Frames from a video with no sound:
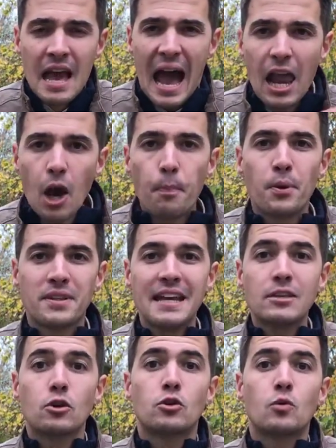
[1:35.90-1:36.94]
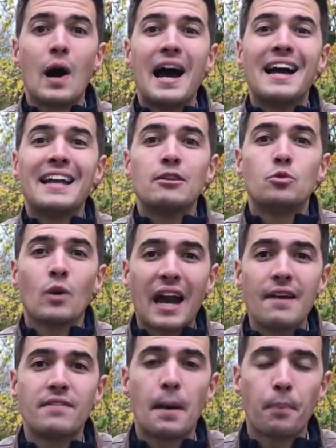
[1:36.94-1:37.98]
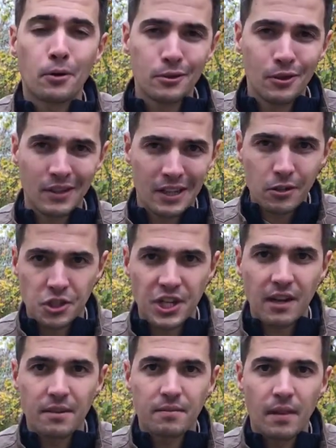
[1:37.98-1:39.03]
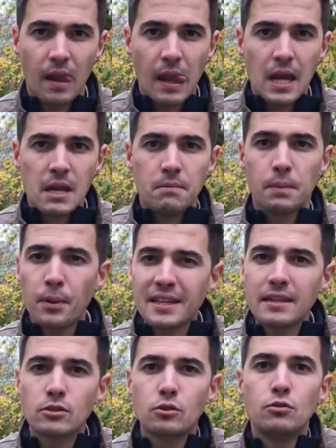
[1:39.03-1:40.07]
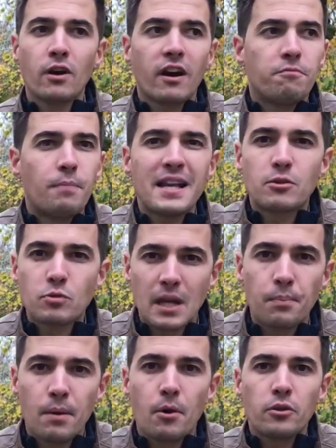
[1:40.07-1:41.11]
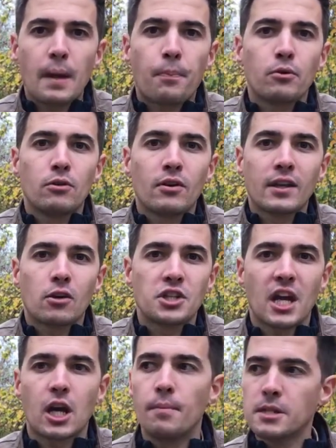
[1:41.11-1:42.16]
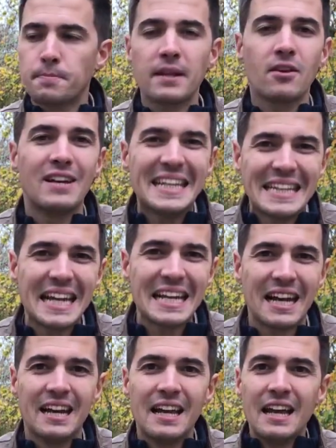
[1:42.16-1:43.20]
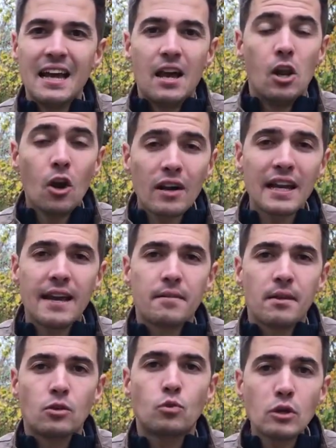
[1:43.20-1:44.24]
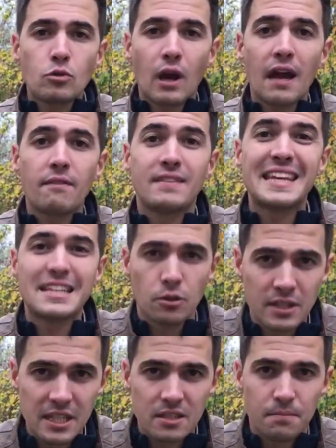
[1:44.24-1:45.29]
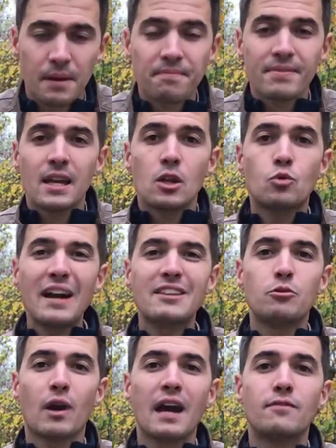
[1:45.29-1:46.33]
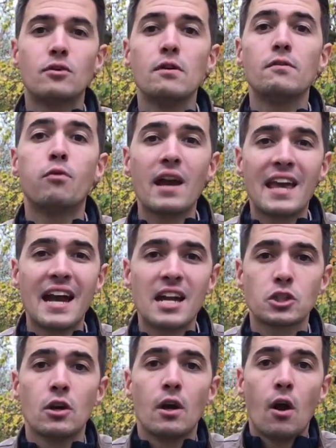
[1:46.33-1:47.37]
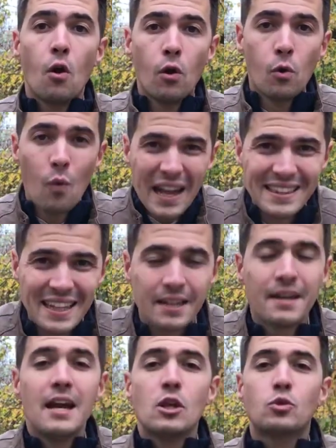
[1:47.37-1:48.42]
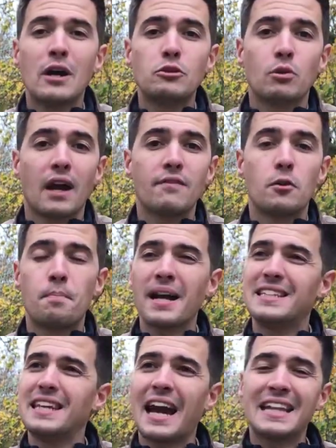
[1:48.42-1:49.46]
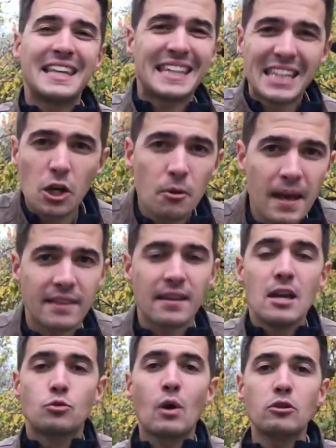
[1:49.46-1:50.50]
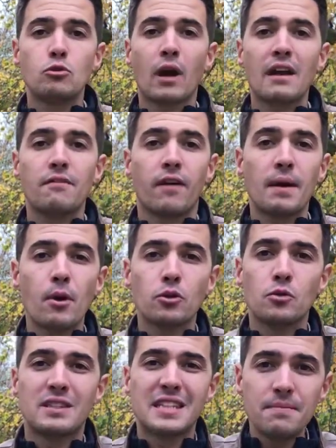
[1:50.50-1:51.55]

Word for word: Alors peut-être que toi, tu rêves d'apprendre une langue étrangère. Mais peut-être que tu ne rêves pas tout simplement d'apprendre une langue étrangère comme l'espagnol, l'italien, L'anglais, toi tu rêves d'exotisme, toi tu rêves de voyage lointain, toi tu rêves de partir à des kilomètres, toi tu rêves vraiment de,